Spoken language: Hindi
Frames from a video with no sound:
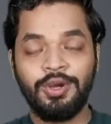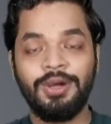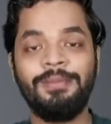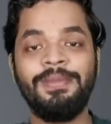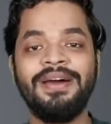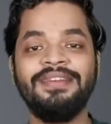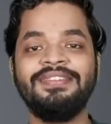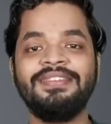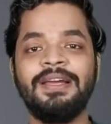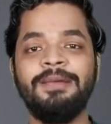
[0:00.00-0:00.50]
तो
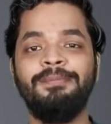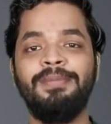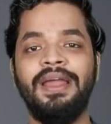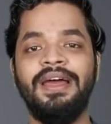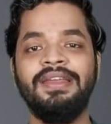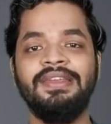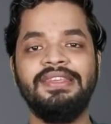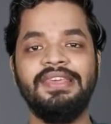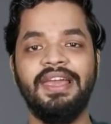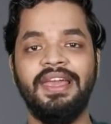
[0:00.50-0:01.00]
हमास का
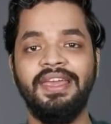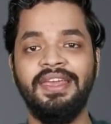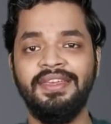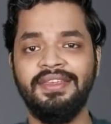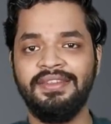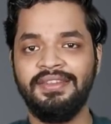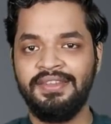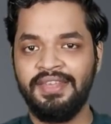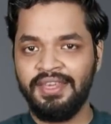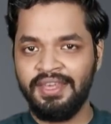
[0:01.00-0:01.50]
प्लान क्या है
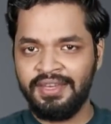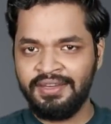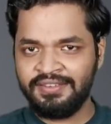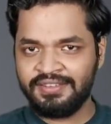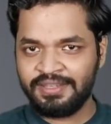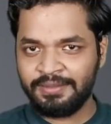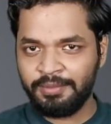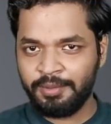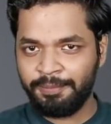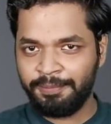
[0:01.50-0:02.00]
कि इन
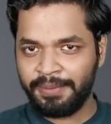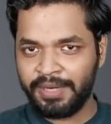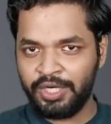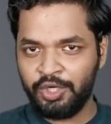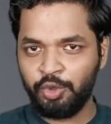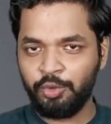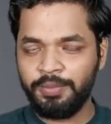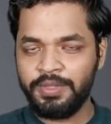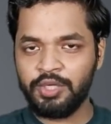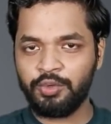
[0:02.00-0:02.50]
सब
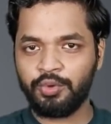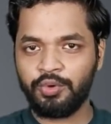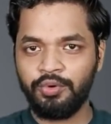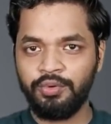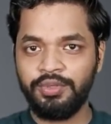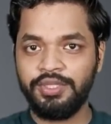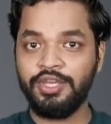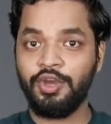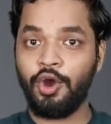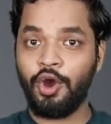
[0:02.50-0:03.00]
पंडुबियों
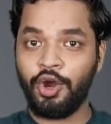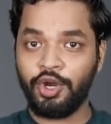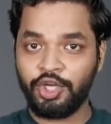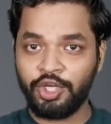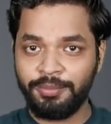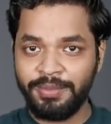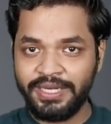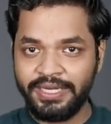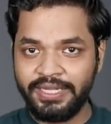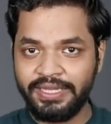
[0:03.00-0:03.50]
को ये
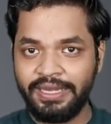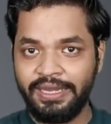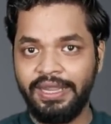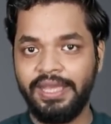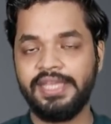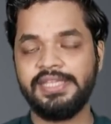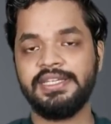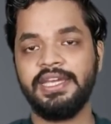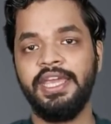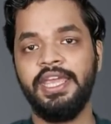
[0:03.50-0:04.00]
ऑटोमेटिक
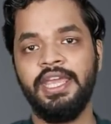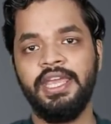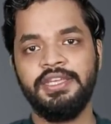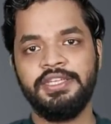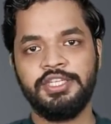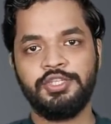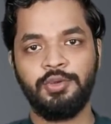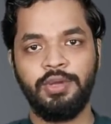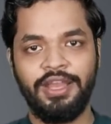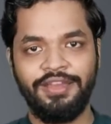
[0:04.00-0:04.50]
ले जाए
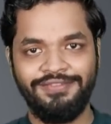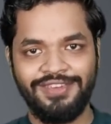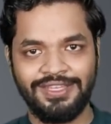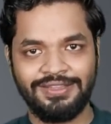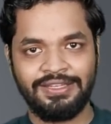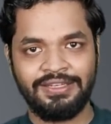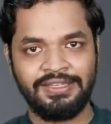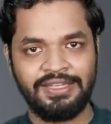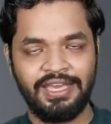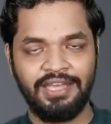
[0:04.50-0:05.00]
ये जो
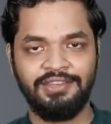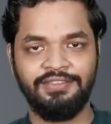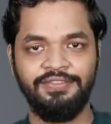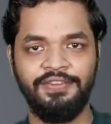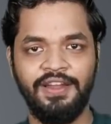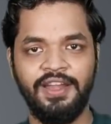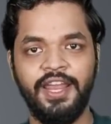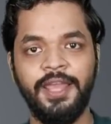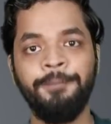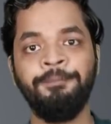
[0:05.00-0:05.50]
लेवियथन गैस
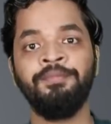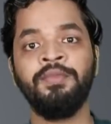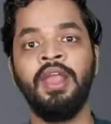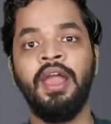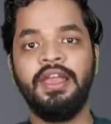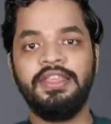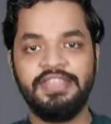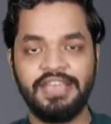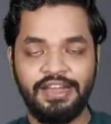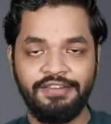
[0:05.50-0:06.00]
फील्ड है
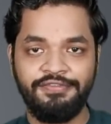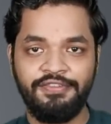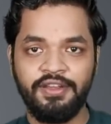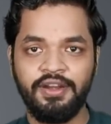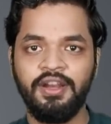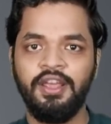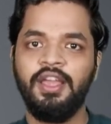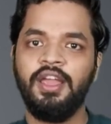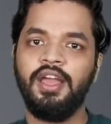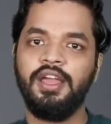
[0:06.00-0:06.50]
या
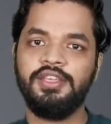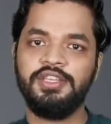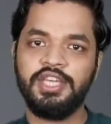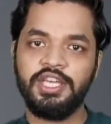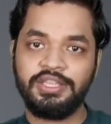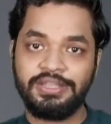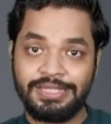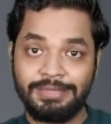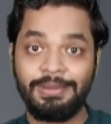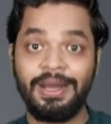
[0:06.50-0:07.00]
फिर
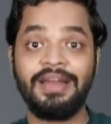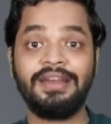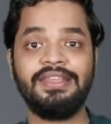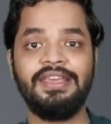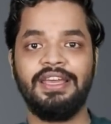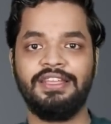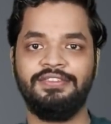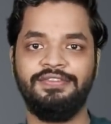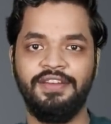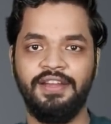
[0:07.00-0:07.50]
ये तमार
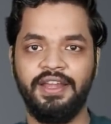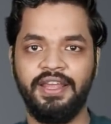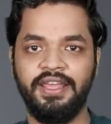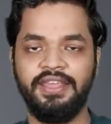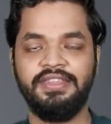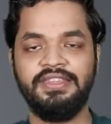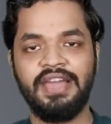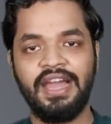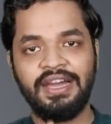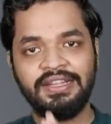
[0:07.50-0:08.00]
गैस फील्ड है
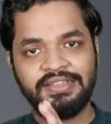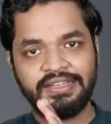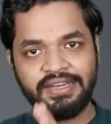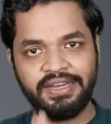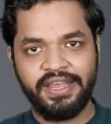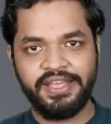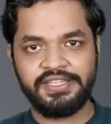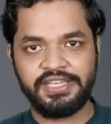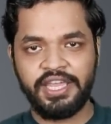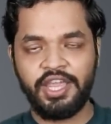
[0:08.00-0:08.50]
यहां तक
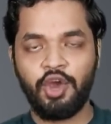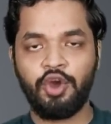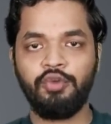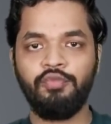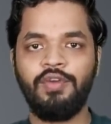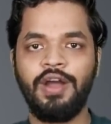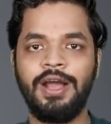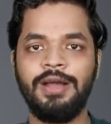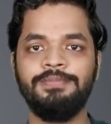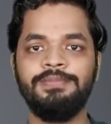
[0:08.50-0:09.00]
ले जाए
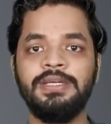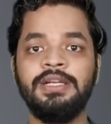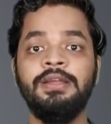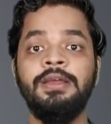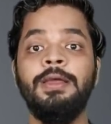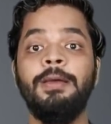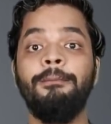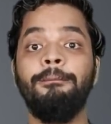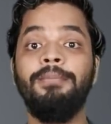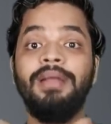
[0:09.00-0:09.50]
और वहां पर
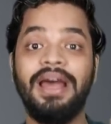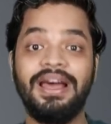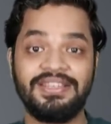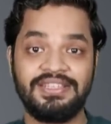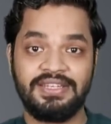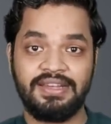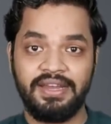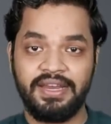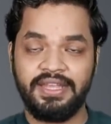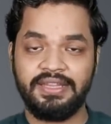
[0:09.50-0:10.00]

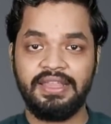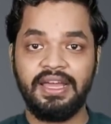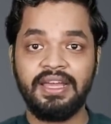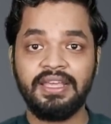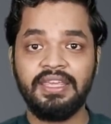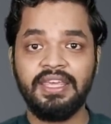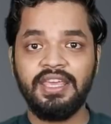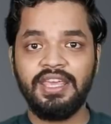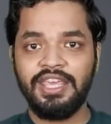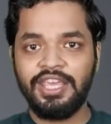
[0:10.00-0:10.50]
ब्लास्ट करे
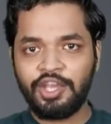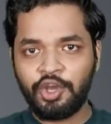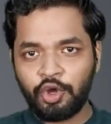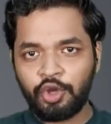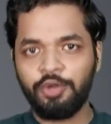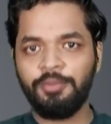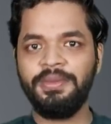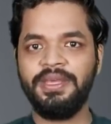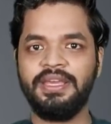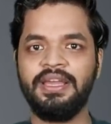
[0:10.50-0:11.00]
ताकि ताकि
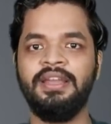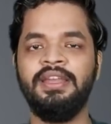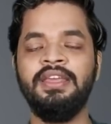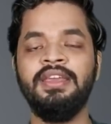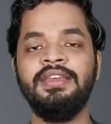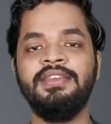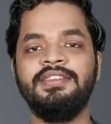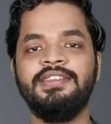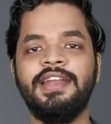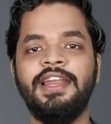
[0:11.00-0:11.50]

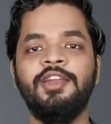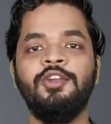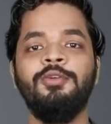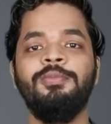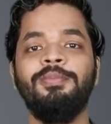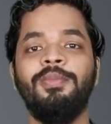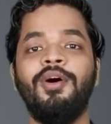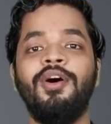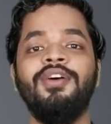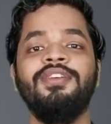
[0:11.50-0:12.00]
इकोनॉमिकली इसराइल
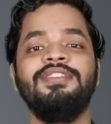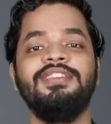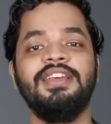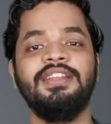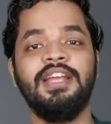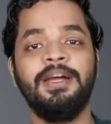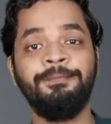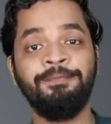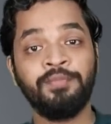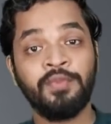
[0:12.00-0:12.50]
को बहुत
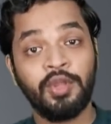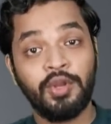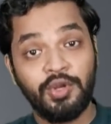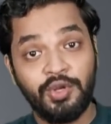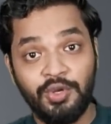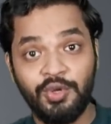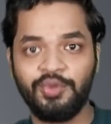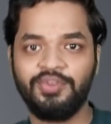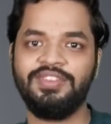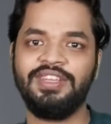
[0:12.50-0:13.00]
ज़्यादा
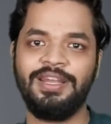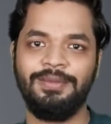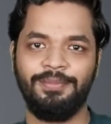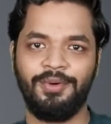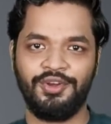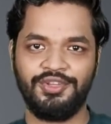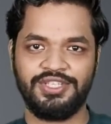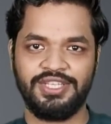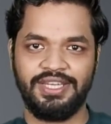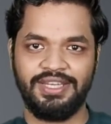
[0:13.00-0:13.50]
नुकसान
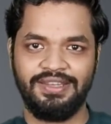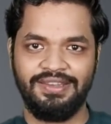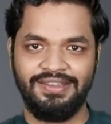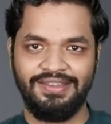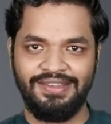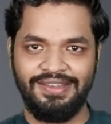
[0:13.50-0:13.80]
पहुँचे